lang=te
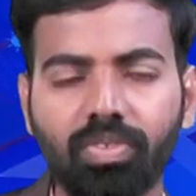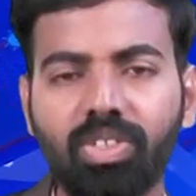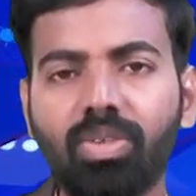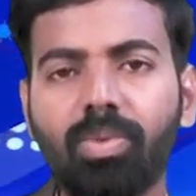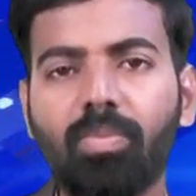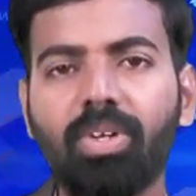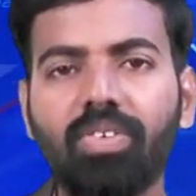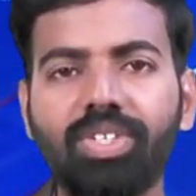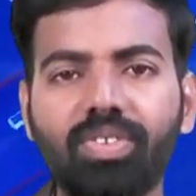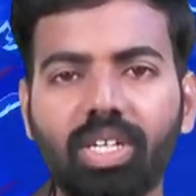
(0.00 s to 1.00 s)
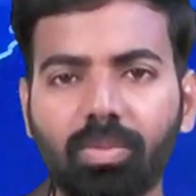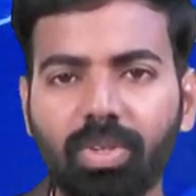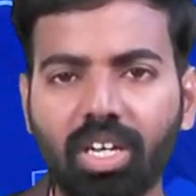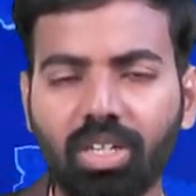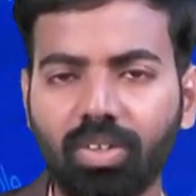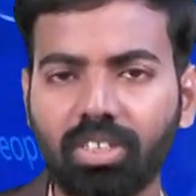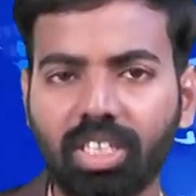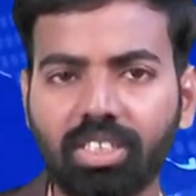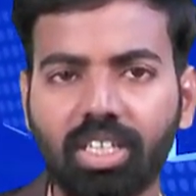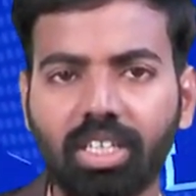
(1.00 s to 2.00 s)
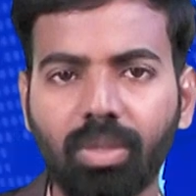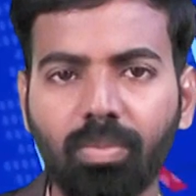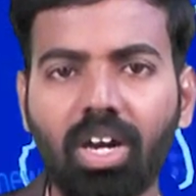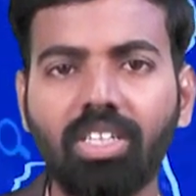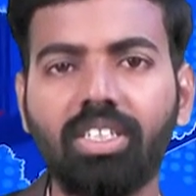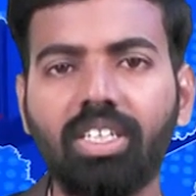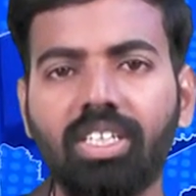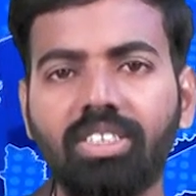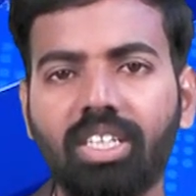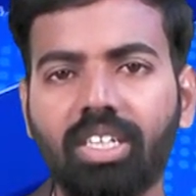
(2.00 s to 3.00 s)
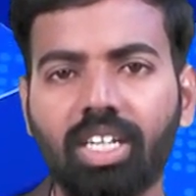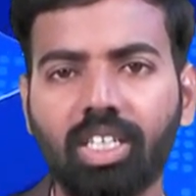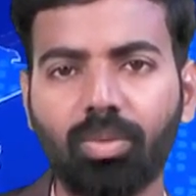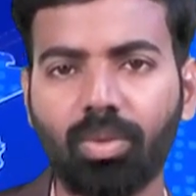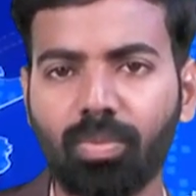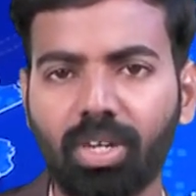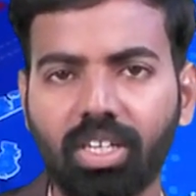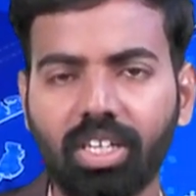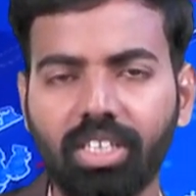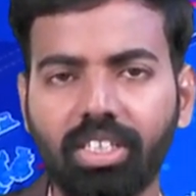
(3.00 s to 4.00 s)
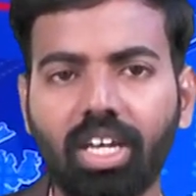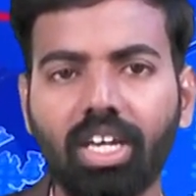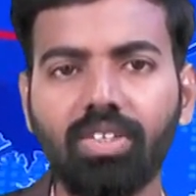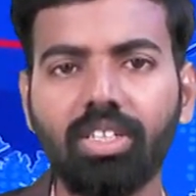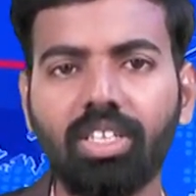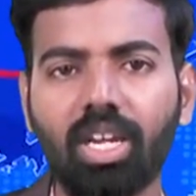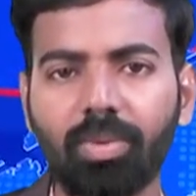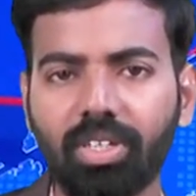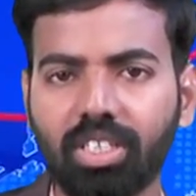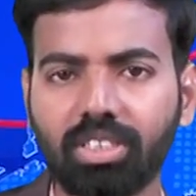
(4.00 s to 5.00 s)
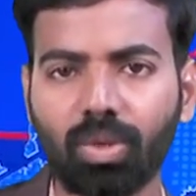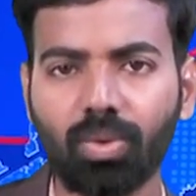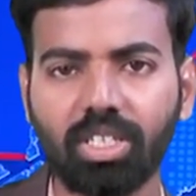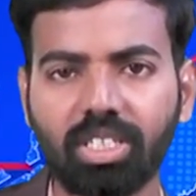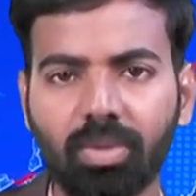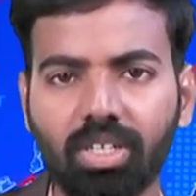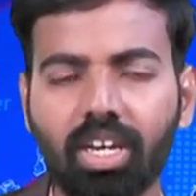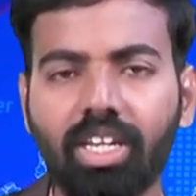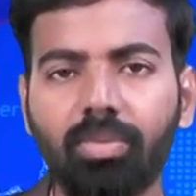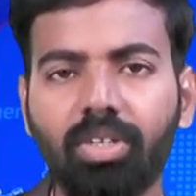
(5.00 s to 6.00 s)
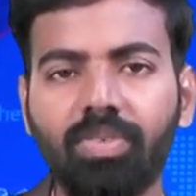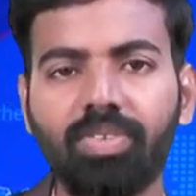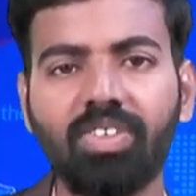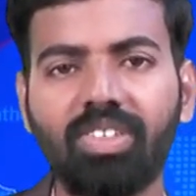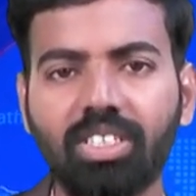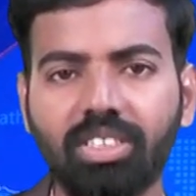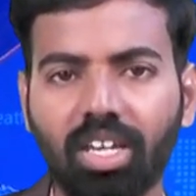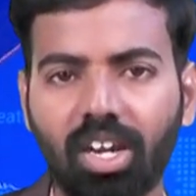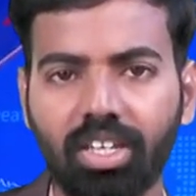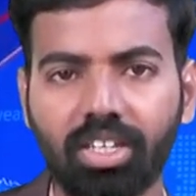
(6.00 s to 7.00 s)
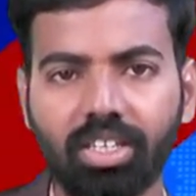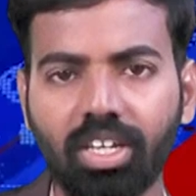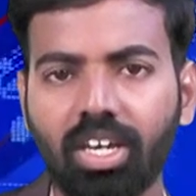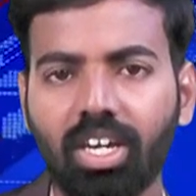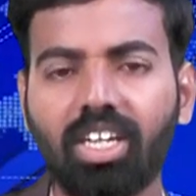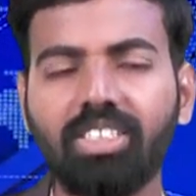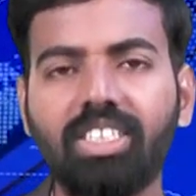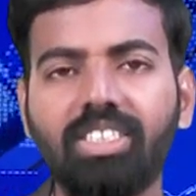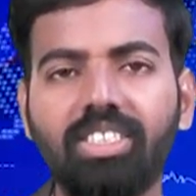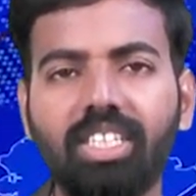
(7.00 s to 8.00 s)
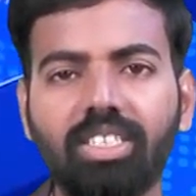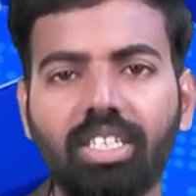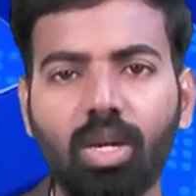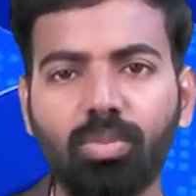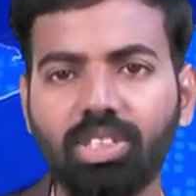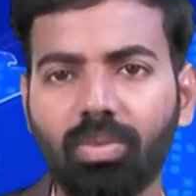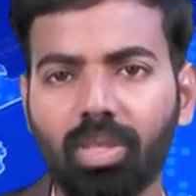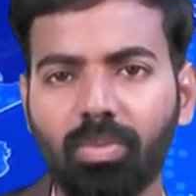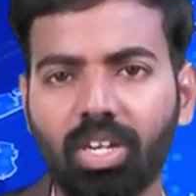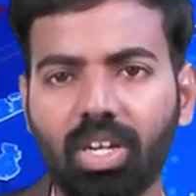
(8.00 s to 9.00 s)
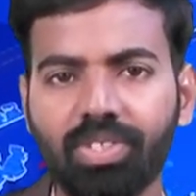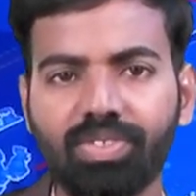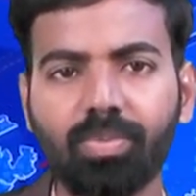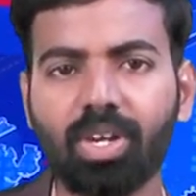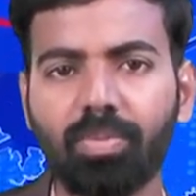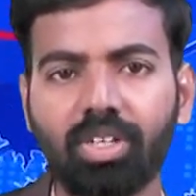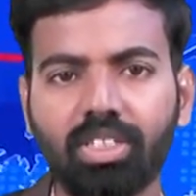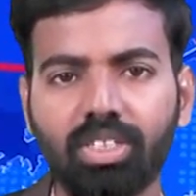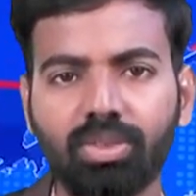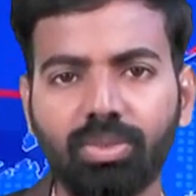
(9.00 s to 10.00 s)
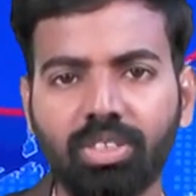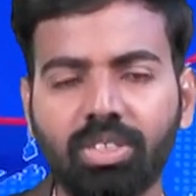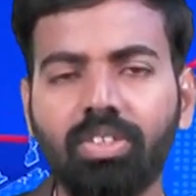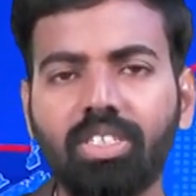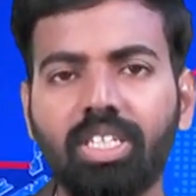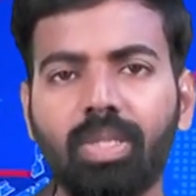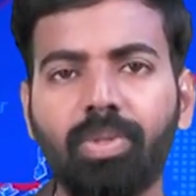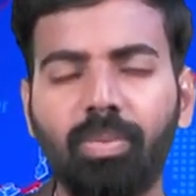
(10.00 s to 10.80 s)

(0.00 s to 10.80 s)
విశ్వబ్రాహ్మణ విశ్వకర్మల హక్కుల సాధనకై మహాజన గర్జన కార్యక్రమంలో భాగంగా ఈ నెల ఐదున తలపెట్టిన చలో హైదరాబాద్ కార్యక్రమాన్ని విజయవంతం చేయాలని రాజన్న సిరిసిల్ల జిల్లా ముస్తాబాద్ మండల విశ్వబ్రాహ్మణ అధ్యక్షుడు సద్గుణాచార్య